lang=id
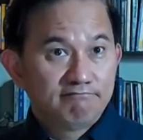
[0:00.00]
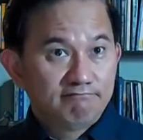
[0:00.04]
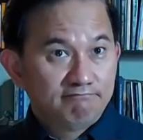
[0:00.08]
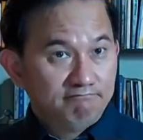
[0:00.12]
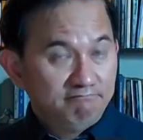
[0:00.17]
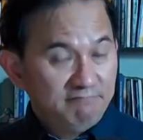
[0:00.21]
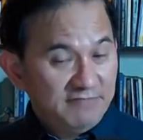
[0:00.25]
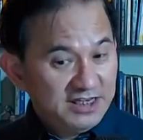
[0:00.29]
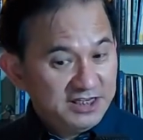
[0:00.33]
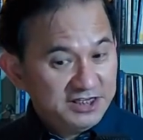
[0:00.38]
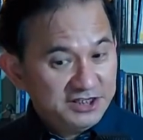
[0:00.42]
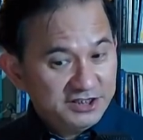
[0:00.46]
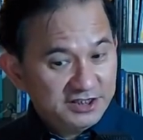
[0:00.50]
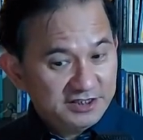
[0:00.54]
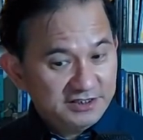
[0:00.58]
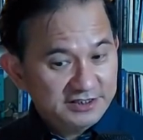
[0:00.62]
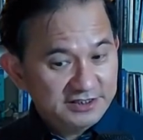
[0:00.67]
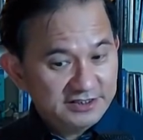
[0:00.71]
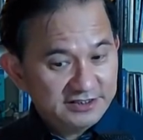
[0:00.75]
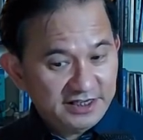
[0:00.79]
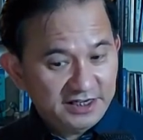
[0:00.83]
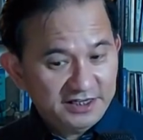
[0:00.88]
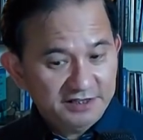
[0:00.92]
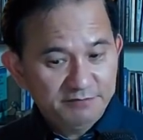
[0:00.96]
mission
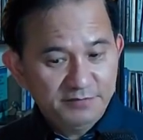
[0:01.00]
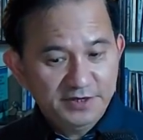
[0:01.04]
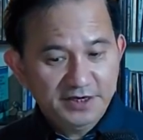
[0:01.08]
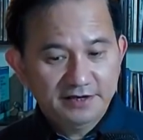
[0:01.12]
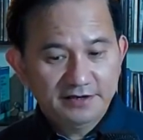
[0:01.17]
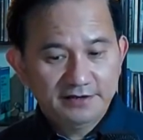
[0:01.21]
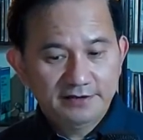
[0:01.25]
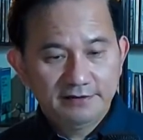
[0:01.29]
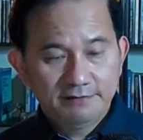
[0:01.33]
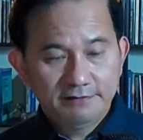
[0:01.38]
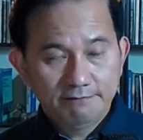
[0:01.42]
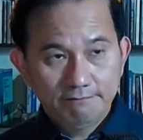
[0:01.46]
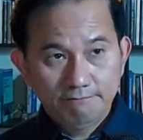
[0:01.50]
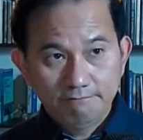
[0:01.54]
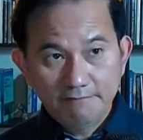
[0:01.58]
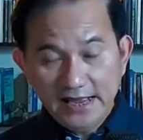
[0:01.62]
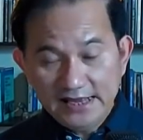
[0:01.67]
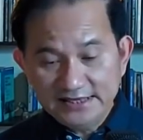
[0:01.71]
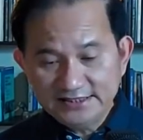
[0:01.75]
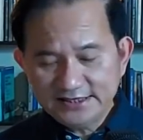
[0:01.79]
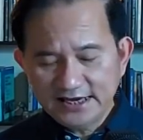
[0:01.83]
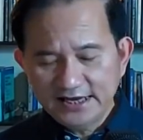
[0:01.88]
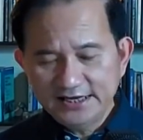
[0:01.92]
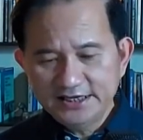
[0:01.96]
statement
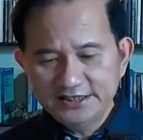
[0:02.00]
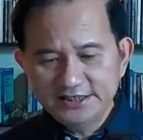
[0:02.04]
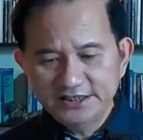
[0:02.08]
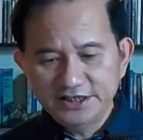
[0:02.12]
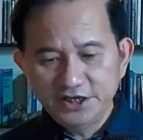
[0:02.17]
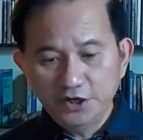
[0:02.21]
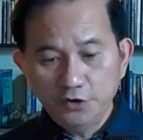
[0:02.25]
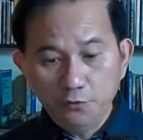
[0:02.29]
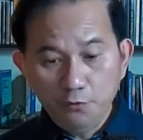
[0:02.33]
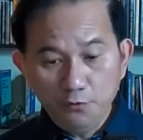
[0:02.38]
Baca di sini,